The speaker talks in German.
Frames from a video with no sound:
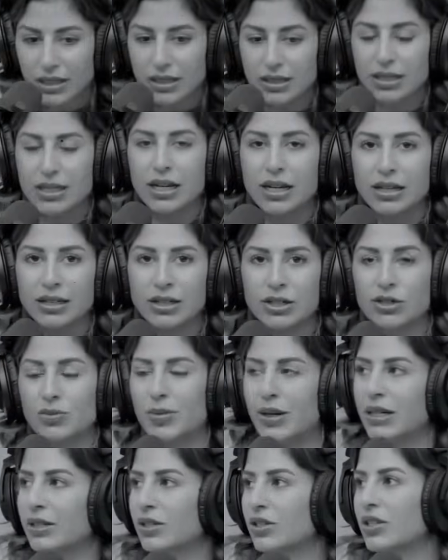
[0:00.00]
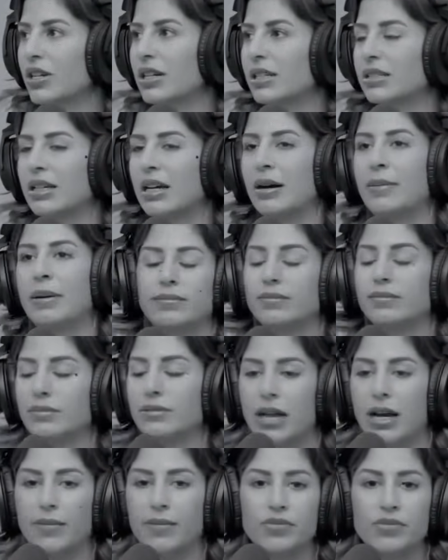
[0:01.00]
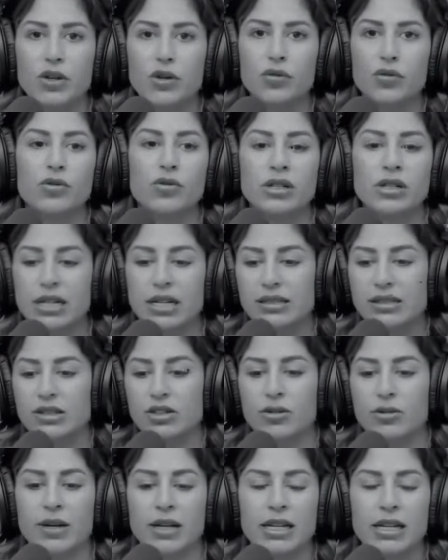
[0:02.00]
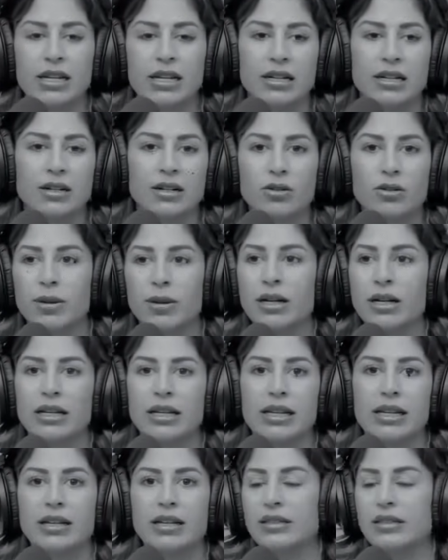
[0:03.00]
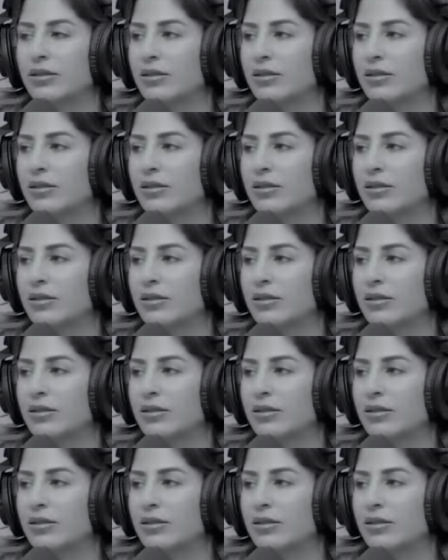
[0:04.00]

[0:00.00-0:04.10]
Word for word: Die Carina Spack-Geschichte, aber ja, gefühlt hat sich schon mal jeder darüber gelegt.